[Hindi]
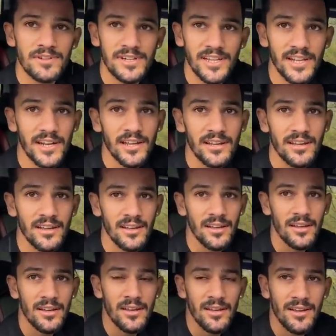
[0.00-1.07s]
फिल्टर है वही
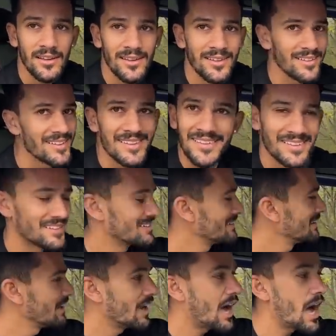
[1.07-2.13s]
तो पीछे थोड़ी आवाज आ रही है
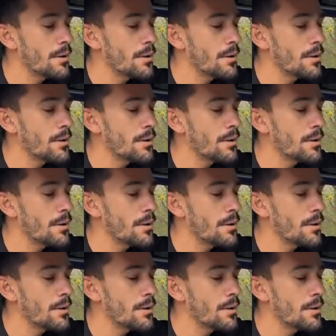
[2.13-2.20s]
इसमें